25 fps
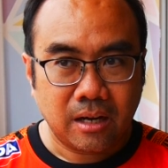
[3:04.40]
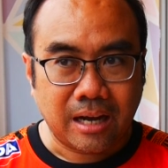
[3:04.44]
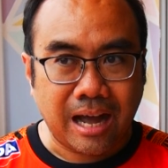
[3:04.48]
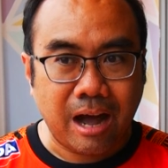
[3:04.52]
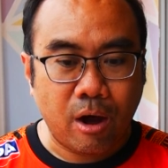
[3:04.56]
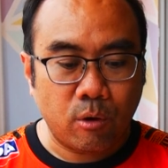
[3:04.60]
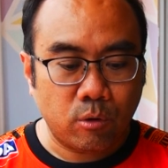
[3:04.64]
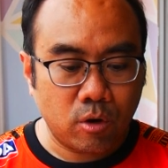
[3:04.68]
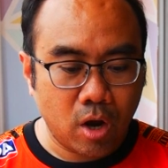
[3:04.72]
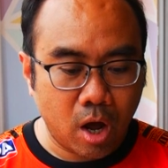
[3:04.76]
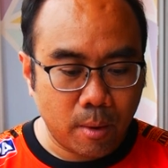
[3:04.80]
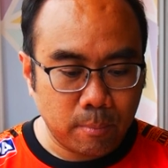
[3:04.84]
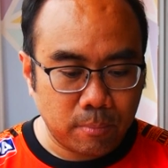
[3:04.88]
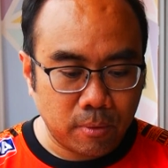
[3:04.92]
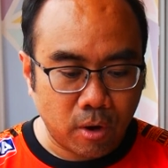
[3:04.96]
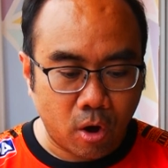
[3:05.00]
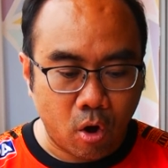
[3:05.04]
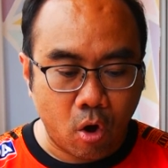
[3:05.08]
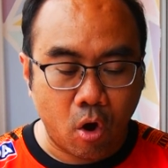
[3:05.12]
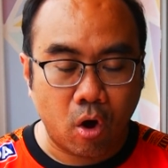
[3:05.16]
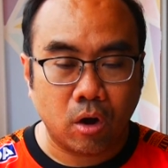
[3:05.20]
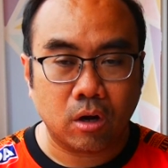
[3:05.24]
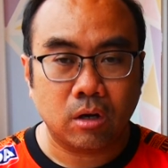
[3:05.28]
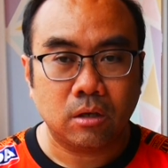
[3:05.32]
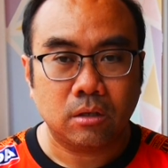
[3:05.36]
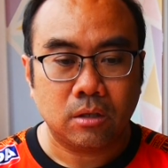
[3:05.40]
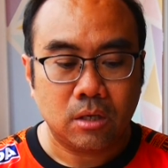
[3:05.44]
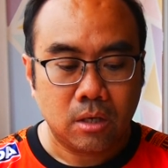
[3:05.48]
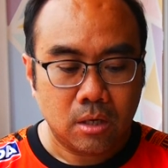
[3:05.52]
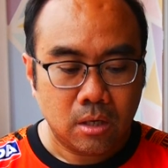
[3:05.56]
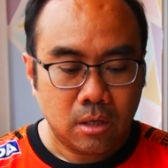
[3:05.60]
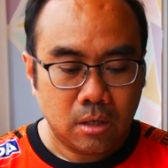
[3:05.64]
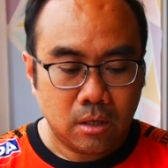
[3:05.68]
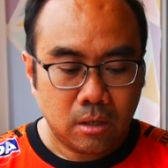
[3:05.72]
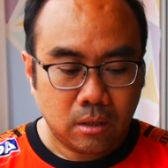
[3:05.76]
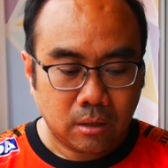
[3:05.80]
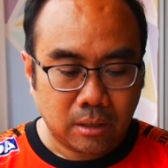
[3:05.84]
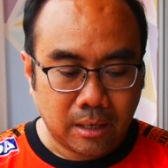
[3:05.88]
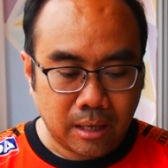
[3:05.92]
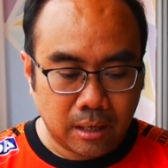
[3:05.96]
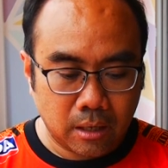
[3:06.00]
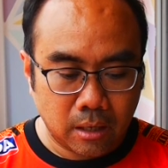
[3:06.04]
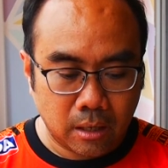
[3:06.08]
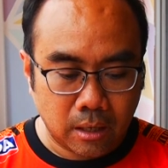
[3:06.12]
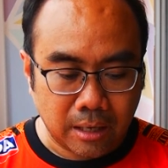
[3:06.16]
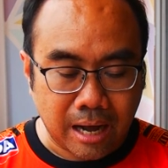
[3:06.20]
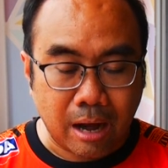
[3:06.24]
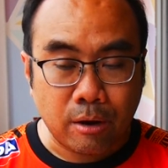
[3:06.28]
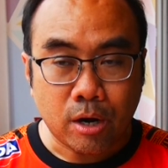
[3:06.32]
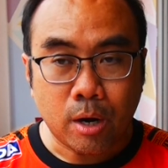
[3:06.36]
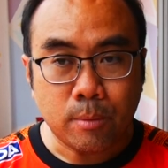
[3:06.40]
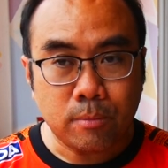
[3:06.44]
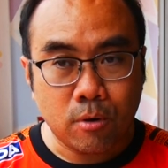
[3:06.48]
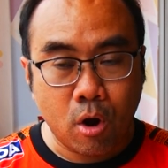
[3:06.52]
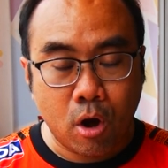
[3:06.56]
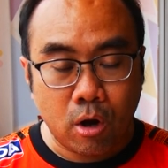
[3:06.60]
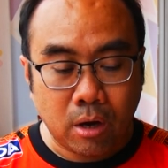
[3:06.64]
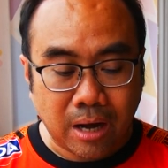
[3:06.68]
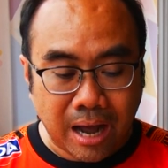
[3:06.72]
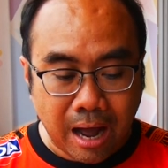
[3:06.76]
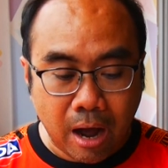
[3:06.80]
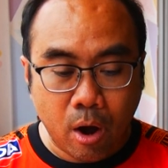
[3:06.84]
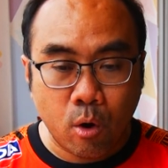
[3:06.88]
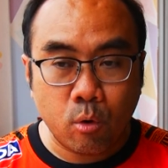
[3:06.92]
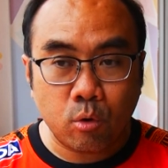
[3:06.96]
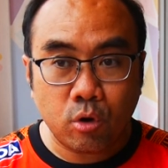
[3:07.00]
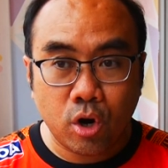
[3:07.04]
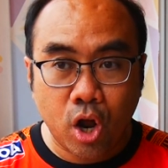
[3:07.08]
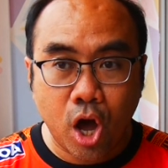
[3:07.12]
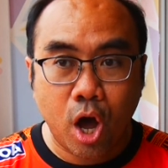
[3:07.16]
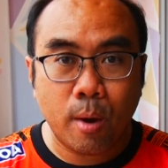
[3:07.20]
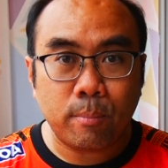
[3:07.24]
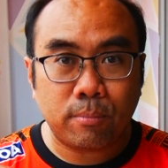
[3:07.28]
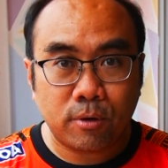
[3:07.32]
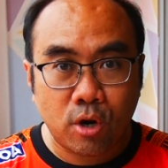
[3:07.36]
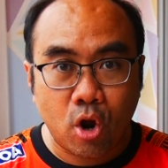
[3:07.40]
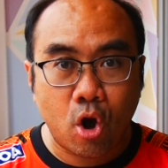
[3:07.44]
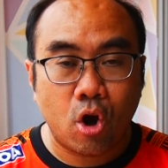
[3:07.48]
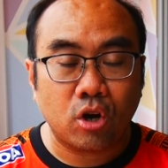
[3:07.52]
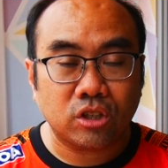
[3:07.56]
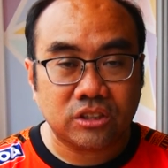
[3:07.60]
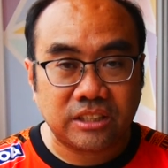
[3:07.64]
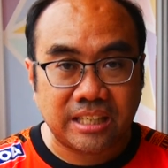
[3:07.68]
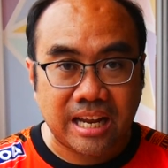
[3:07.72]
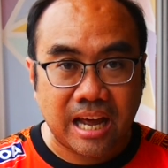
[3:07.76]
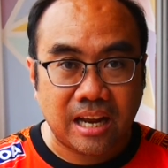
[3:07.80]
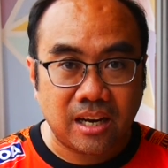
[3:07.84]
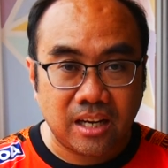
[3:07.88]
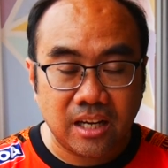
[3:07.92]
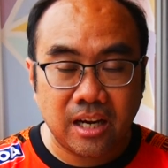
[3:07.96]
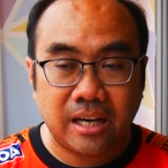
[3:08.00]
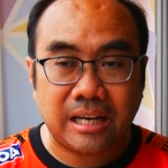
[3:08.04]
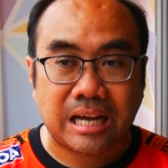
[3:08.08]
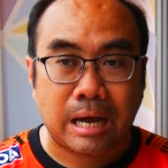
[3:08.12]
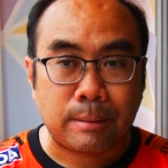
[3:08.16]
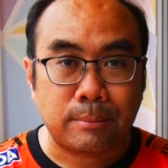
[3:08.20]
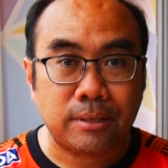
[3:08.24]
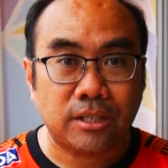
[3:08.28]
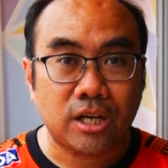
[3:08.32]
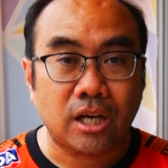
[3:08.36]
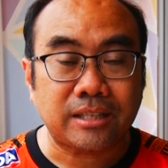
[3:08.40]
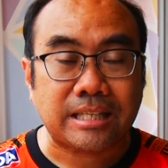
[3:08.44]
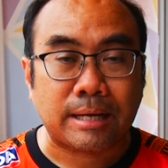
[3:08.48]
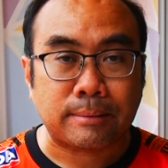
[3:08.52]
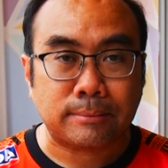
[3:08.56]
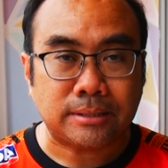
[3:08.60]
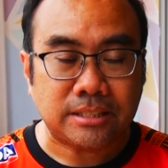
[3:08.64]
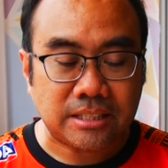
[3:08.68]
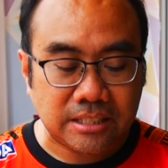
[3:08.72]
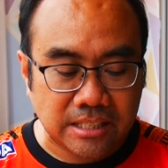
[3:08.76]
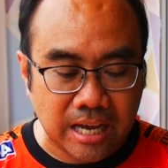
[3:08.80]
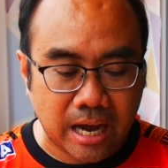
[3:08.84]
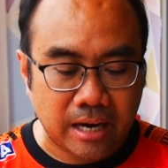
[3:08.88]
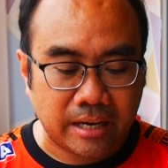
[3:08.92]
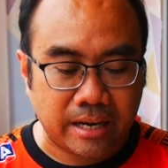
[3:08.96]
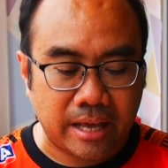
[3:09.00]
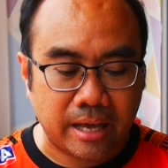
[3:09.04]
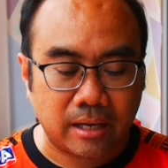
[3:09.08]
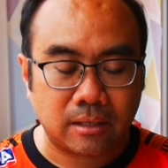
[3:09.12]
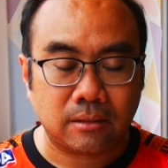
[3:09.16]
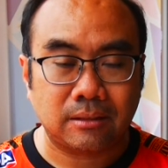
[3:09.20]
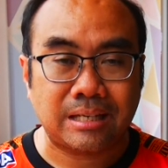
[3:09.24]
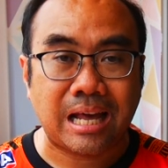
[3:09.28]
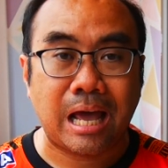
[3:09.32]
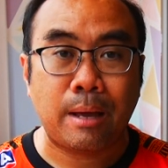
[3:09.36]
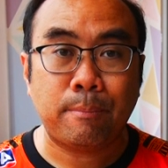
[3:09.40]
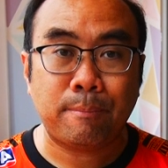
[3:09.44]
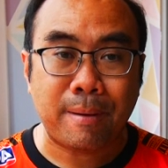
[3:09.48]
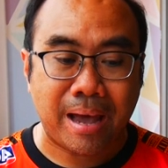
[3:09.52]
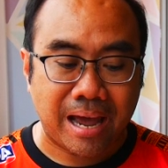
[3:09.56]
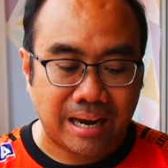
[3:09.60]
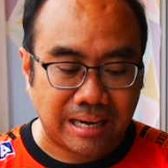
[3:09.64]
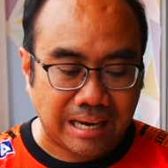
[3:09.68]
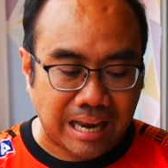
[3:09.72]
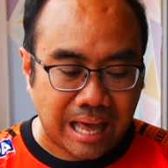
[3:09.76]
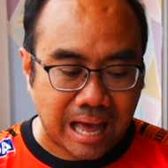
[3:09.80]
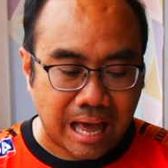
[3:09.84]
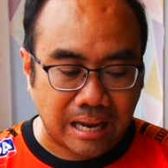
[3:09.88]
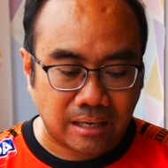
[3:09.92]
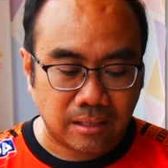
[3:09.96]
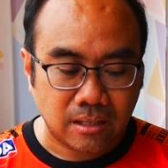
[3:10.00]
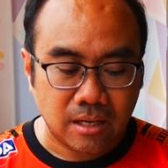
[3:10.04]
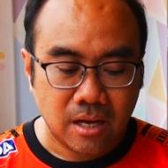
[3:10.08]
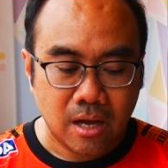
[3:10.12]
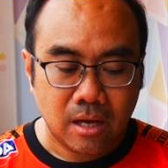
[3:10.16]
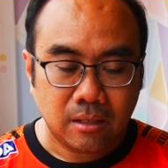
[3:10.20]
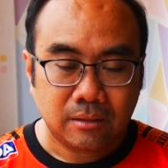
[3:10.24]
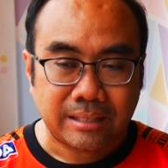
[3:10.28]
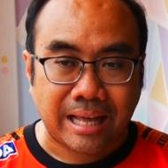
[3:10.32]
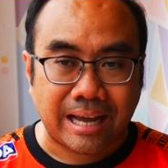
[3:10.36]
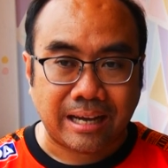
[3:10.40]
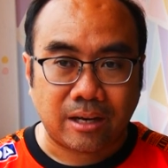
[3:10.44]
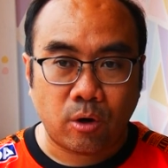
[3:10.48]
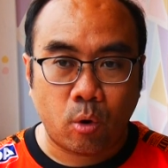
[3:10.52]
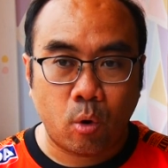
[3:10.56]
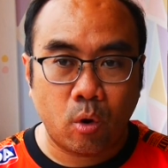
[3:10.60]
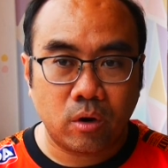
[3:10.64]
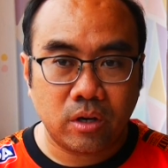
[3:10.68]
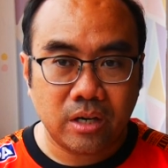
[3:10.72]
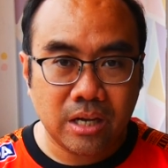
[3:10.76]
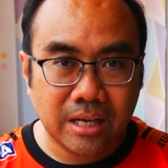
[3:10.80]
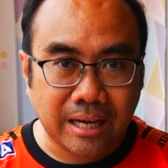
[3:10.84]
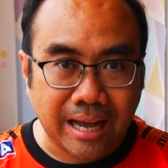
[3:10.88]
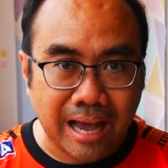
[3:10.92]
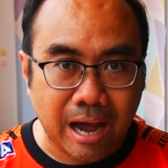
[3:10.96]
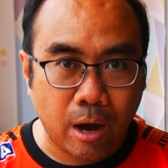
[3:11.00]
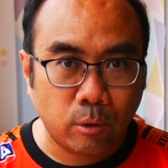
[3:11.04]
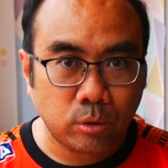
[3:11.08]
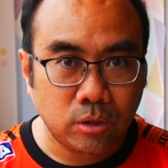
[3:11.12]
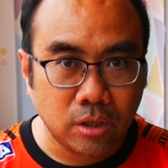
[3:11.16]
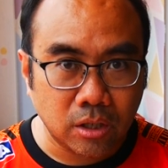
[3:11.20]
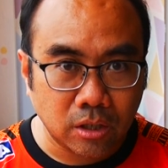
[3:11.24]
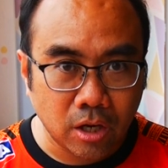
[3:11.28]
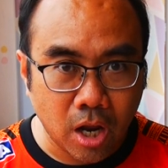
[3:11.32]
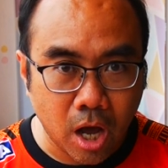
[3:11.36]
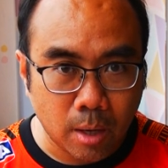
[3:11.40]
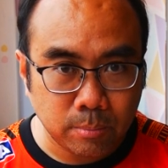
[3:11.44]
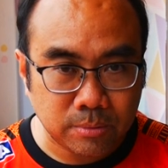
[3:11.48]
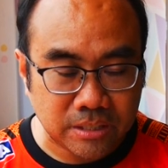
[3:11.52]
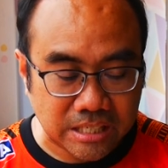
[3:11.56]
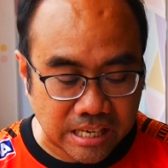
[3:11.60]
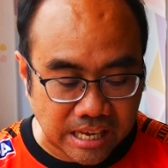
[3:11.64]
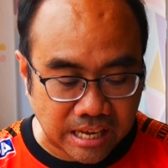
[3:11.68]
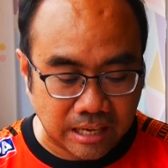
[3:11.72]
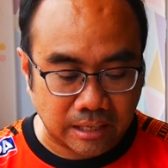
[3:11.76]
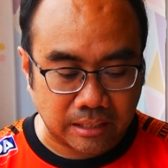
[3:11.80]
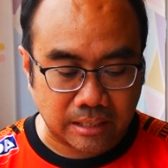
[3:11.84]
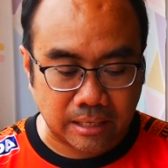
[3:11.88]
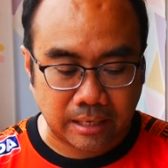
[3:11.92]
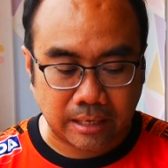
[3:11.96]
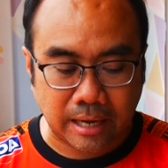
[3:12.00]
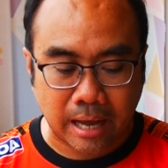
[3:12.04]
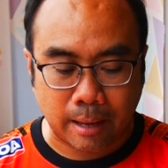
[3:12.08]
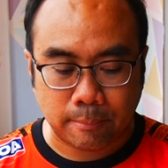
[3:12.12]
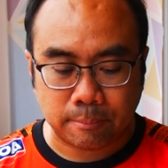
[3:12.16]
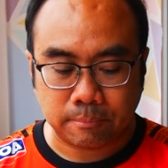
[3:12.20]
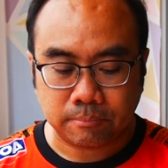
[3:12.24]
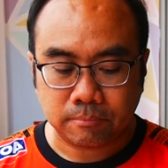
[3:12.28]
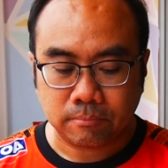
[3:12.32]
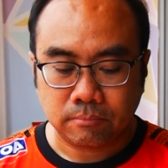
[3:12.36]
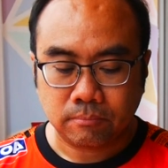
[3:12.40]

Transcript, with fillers: เข้ารอบรองเข้ารอบเข้ารอบรองชนะเลิศนะครับคือรอบตัดเชือกเนี่ย ได้ 8 ล้าน แต่คนที่เข้าถึงรอบชิงนะครับ